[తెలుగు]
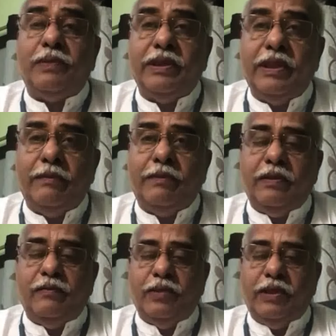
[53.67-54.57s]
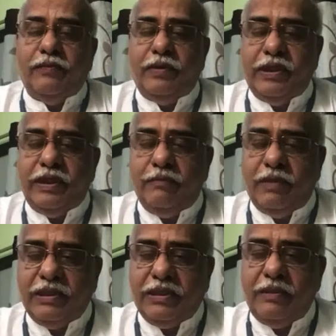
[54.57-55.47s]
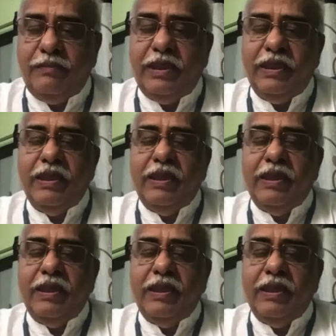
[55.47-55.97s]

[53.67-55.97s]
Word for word: ప్రజాబలం ఉన్న వారిని మాత్రమే